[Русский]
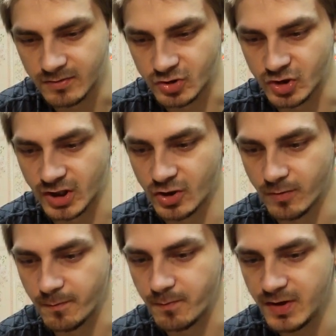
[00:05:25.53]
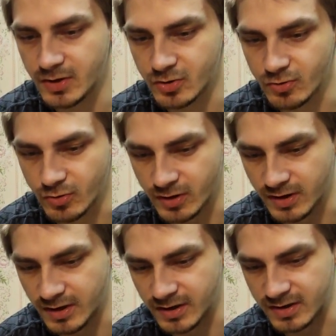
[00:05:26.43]
жрем пиццу
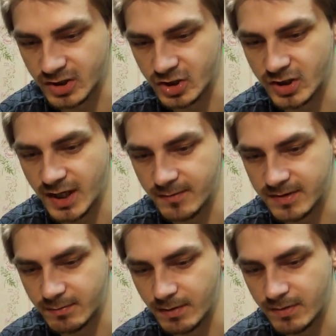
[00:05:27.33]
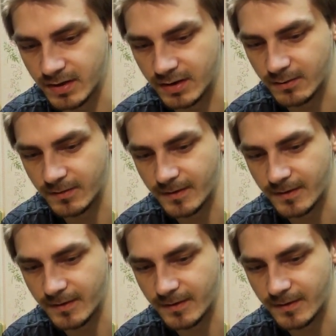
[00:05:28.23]
и наслаждаемся моментом.